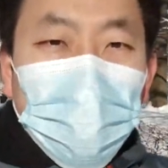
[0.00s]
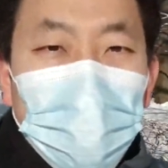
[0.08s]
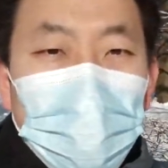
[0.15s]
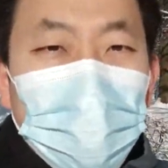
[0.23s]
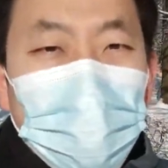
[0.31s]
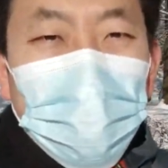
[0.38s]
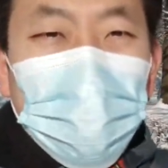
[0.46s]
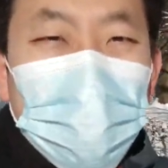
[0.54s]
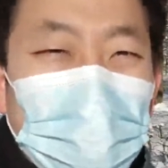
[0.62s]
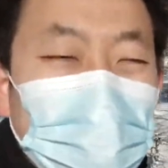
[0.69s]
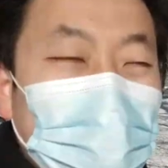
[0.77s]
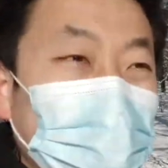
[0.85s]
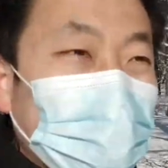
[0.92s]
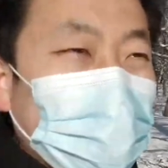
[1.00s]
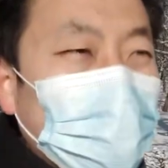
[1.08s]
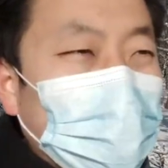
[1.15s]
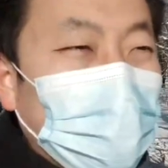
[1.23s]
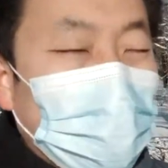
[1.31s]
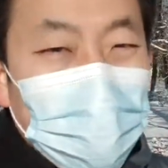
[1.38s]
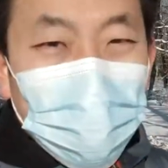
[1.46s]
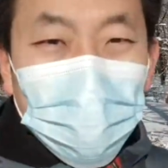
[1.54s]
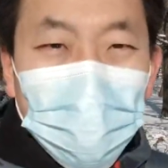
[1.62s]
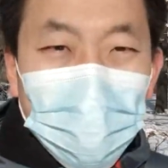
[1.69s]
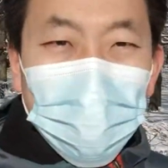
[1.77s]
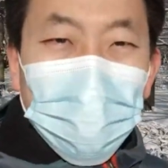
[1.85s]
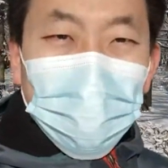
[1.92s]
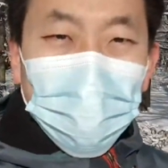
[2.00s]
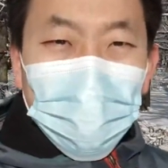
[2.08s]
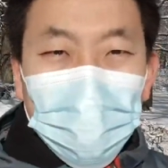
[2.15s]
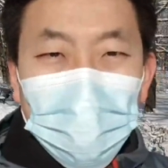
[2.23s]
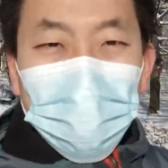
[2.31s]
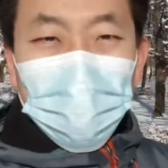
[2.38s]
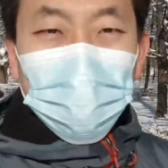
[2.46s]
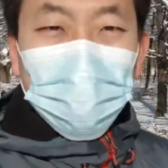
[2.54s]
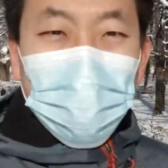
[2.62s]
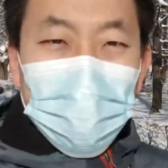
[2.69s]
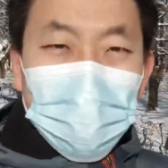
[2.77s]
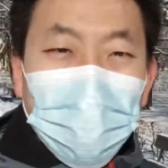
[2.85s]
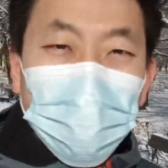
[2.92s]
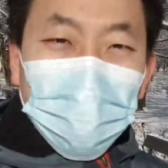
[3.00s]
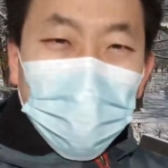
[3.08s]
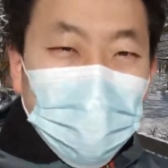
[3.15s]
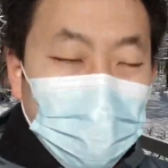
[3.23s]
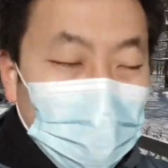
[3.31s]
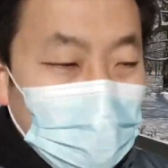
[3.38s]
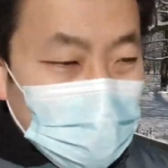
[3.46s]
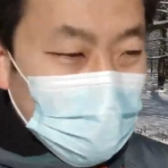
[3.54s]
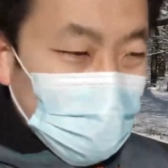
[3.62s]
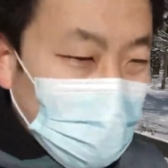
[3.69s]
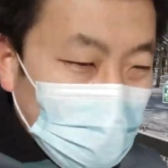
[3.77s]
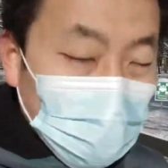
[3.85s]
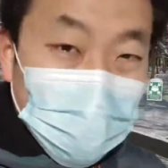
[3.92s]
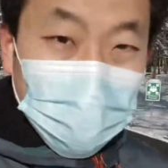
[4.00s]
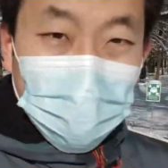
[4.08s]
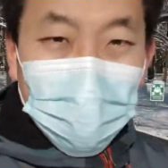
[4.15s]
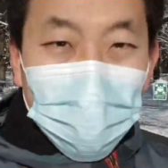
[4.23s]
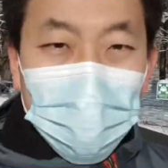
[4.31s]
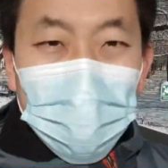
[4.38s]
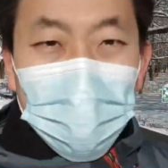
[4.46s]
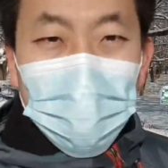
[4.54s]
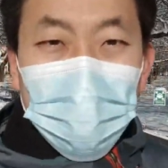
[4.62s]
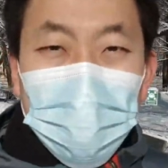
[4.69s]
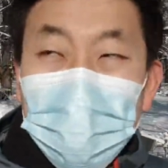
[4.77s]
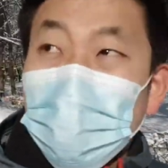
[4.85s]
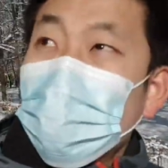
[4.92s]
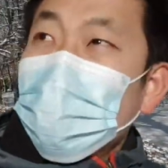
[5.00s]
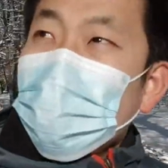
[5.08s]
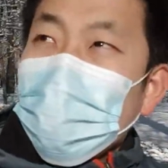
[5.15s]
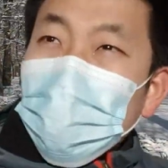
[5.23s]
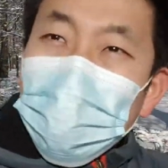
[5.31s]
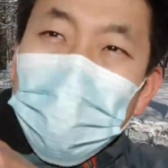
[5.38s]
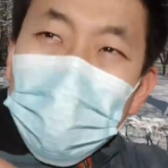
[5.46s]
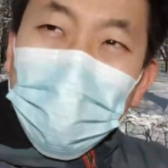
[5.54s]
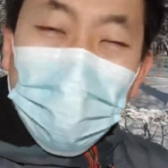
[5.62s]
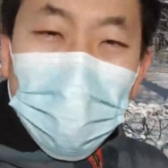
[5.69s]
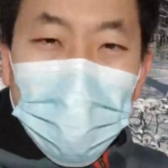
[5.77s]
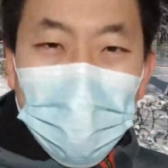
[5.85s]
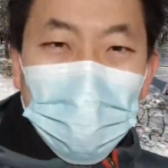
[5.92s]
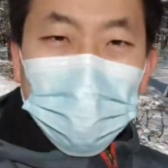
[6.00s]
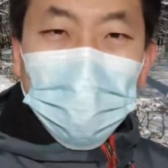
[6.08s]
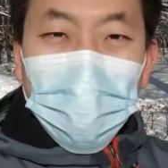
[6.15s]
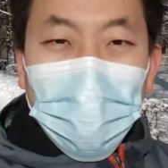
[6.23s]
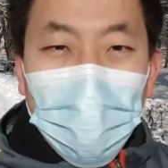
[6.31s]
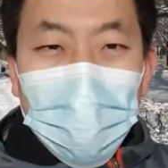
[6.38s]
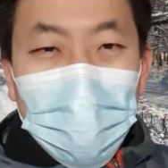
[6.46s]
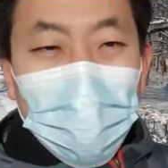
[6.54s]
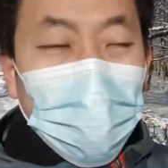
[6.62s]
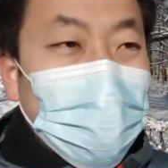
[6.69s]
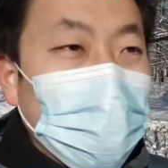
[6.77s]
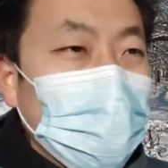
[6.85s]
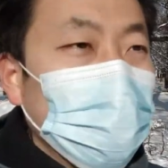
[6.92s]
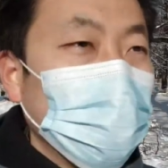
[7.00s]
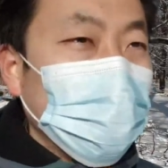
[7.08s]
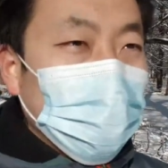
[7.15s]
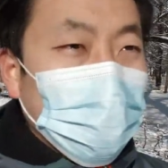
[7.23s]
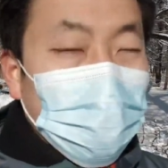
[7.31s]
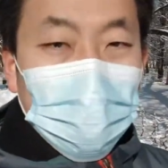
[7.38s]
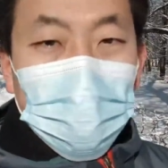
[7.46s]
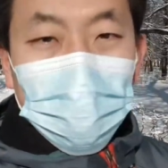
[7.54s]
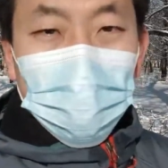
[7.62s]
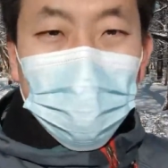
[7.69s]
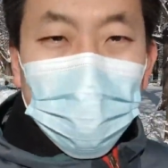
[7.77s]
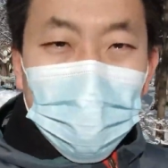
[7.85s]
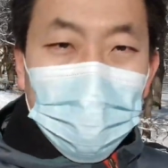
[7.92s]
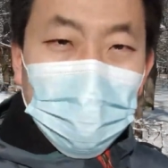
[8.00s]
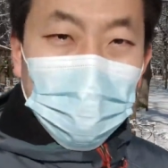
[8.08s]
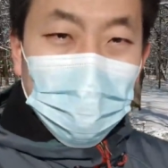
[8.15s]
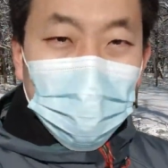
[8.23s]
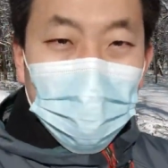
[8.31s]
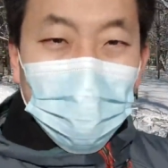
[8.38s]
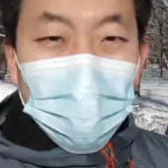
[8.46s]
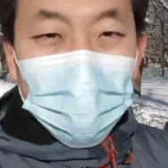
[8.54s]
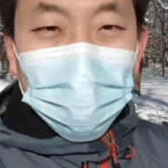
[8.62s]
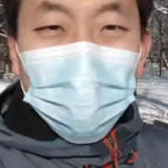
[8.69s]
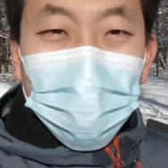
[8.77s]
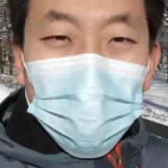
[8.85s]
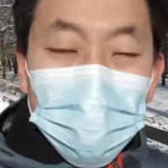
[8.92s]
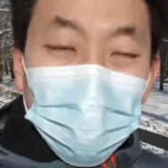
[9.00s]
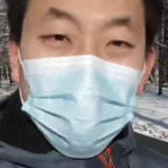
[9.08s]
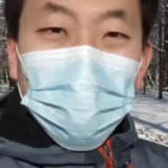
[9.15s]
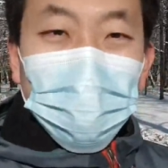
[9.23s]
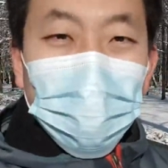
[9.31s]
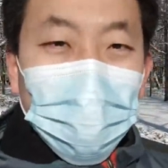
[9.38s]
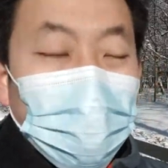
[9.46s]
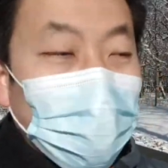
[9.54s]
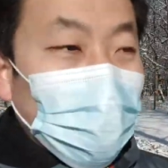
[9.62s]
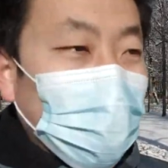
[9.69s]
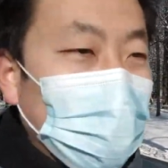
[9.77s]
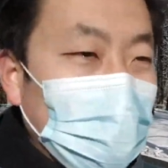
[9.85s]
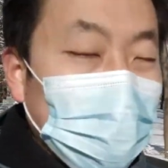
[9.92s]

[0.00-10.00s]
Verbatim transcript: 啊，我刚才接了一个电话，我的抓紧往回走了，还有事情。剩下一点就不给大家看了。嗯，以后如果有机会的话，